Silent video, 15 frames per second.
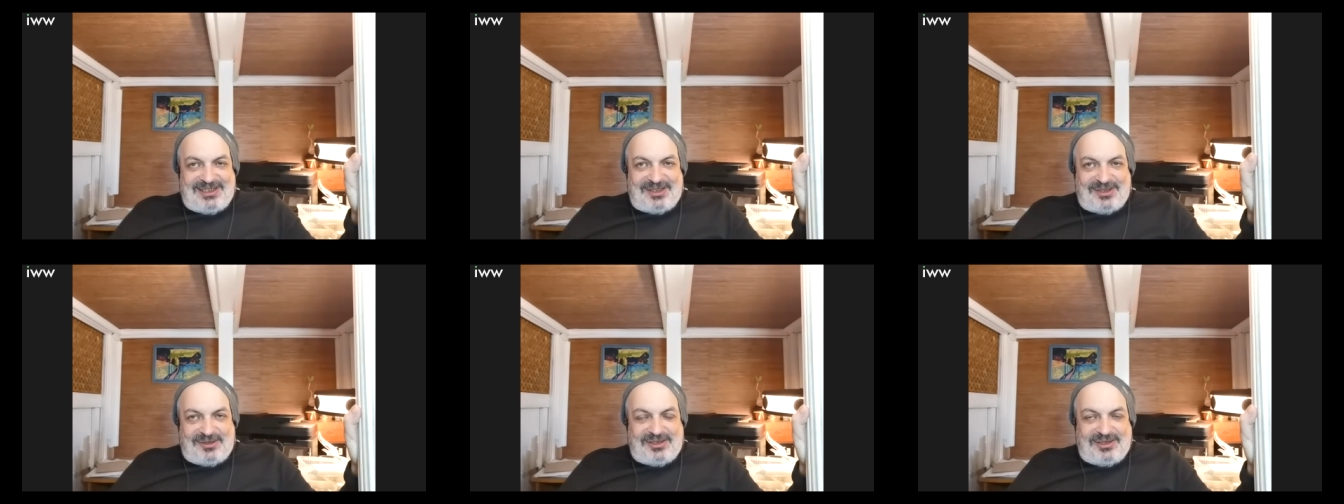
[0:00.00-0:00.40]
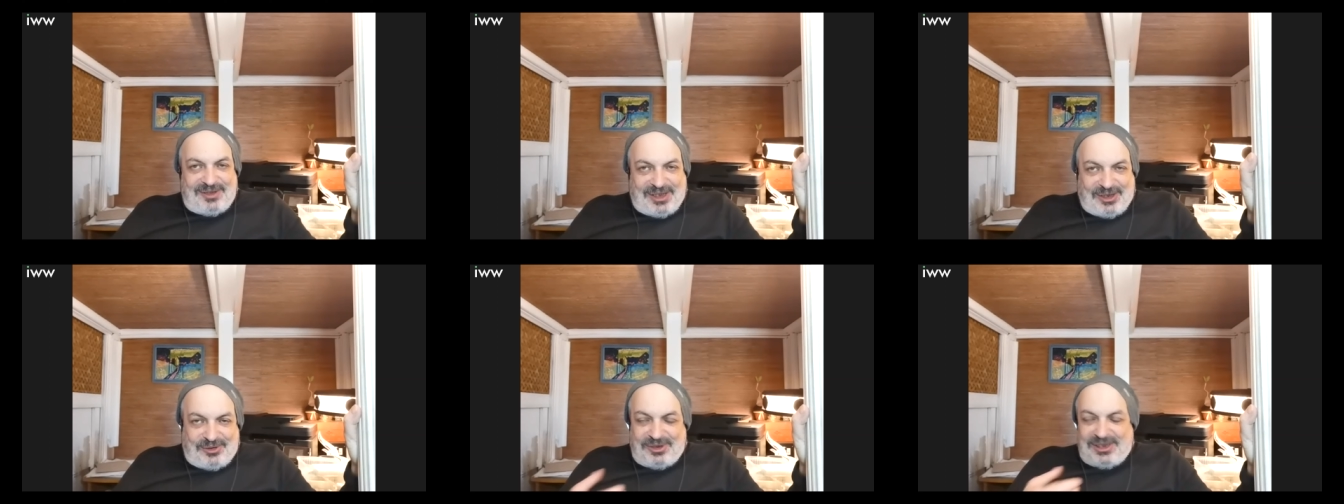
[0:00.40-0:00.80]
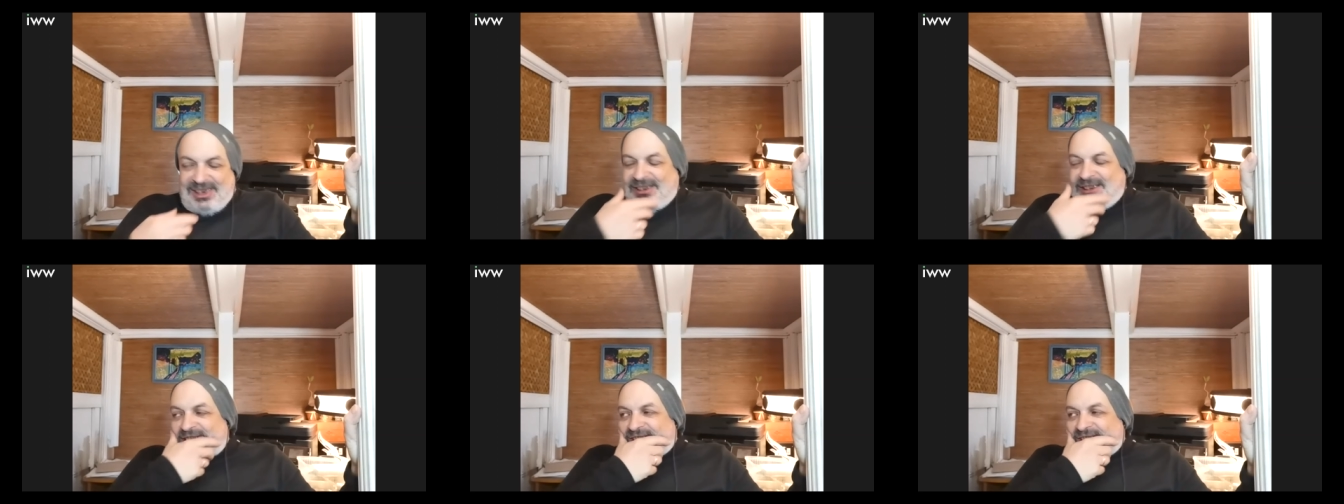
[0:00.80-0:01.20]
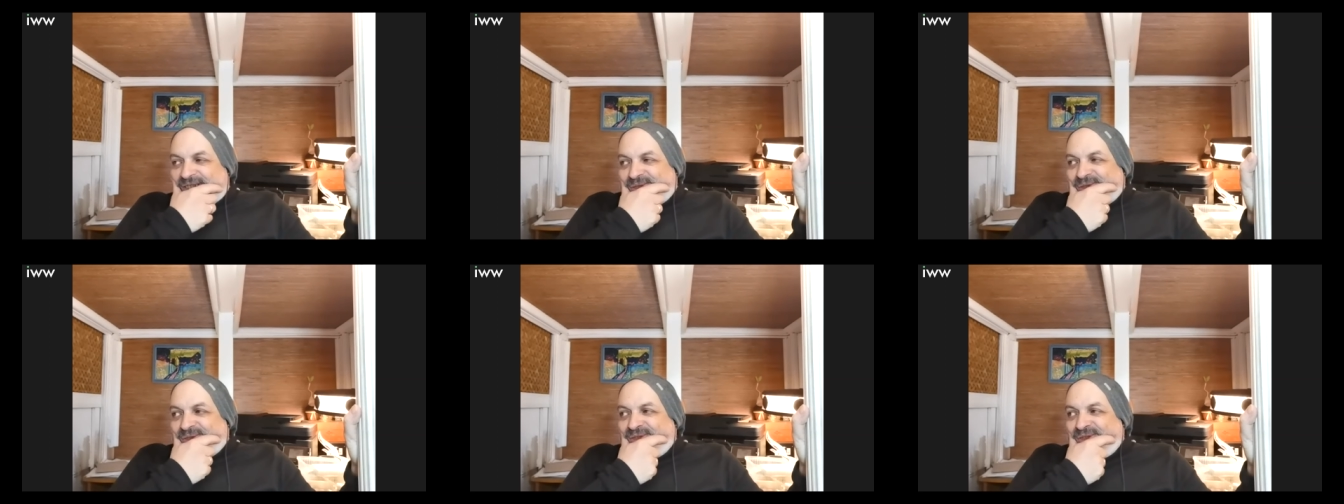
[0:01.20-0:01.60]
No i akurat
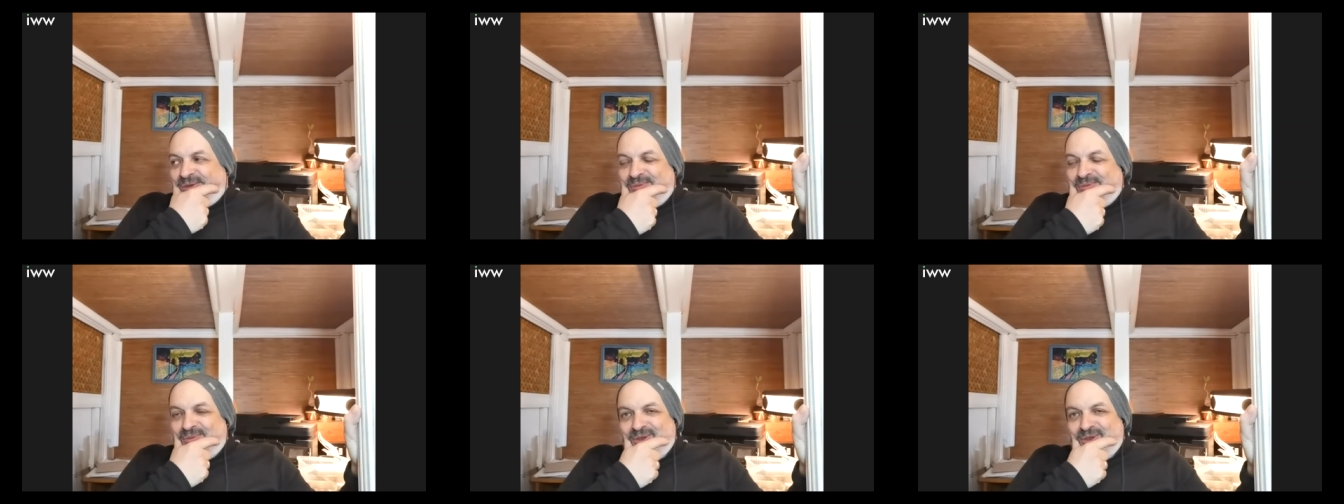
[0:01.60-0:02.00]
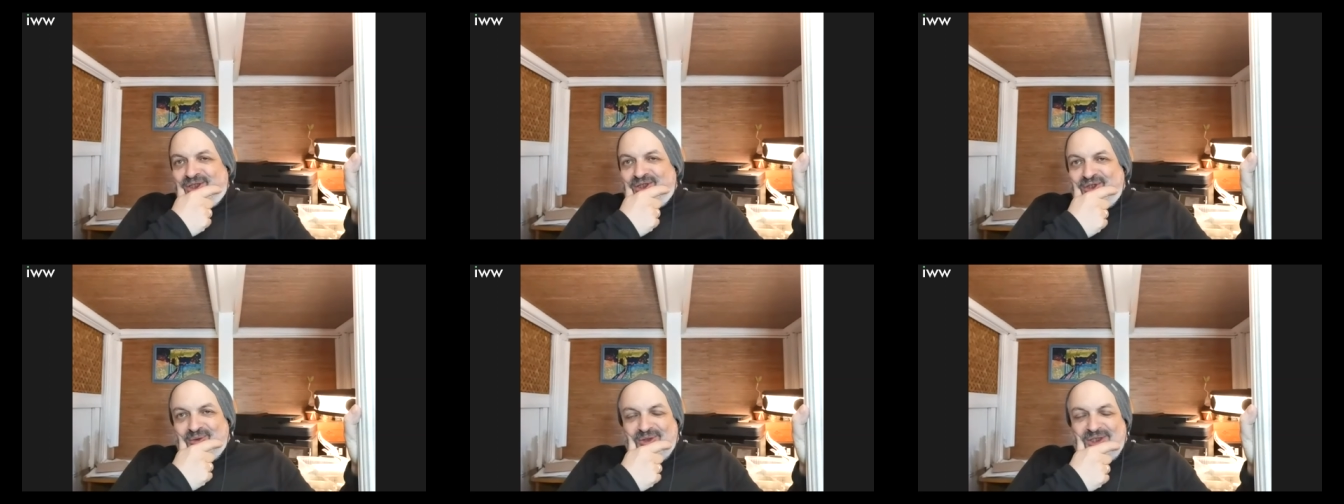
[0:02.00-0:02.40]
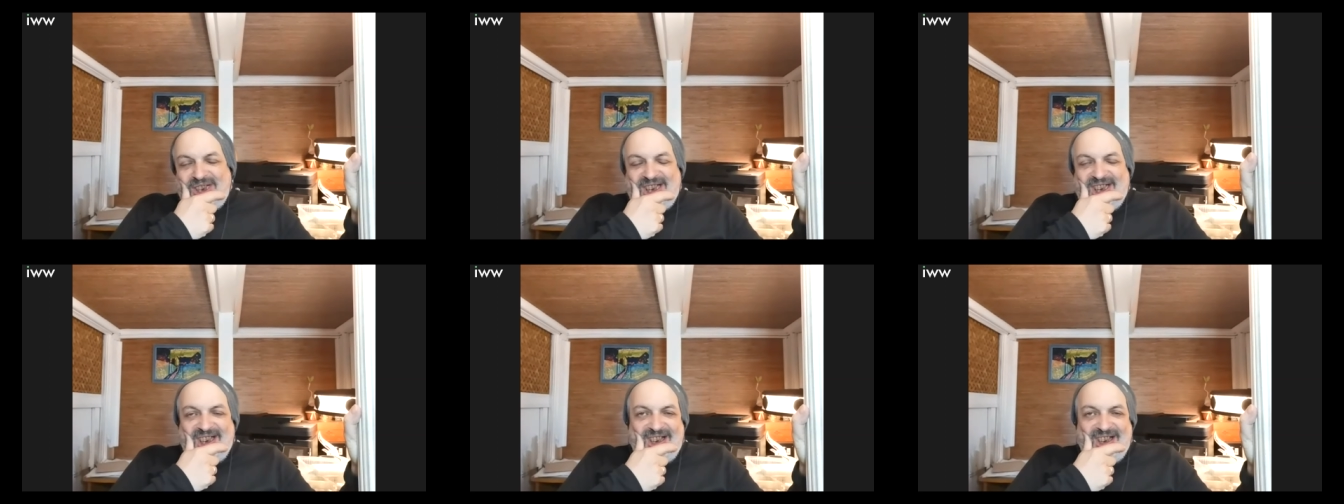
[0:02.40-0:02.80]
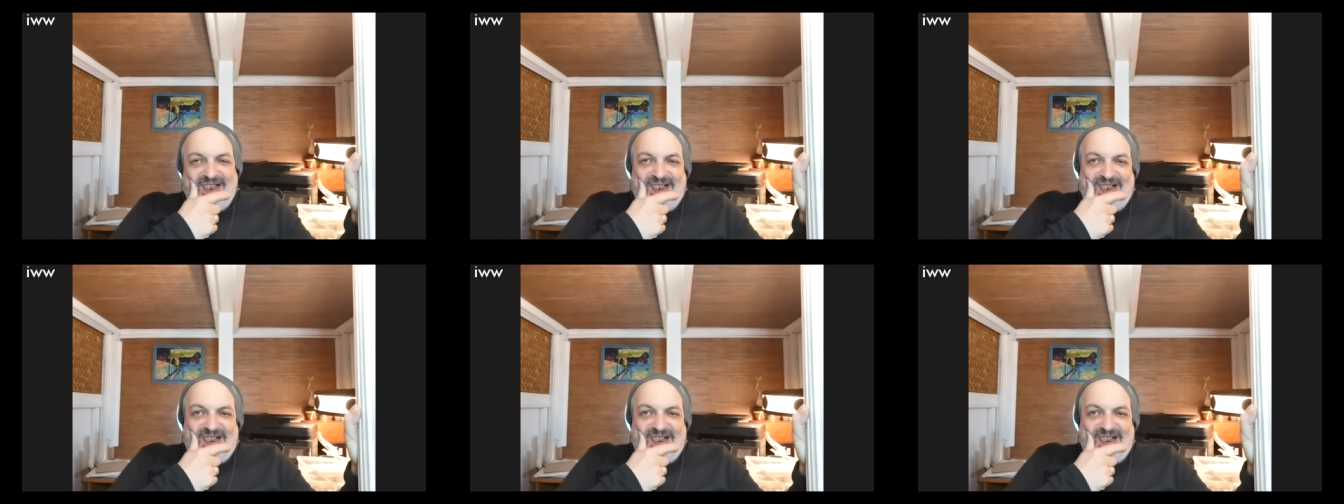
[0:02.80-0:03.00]
tak, no, mnie się udaje,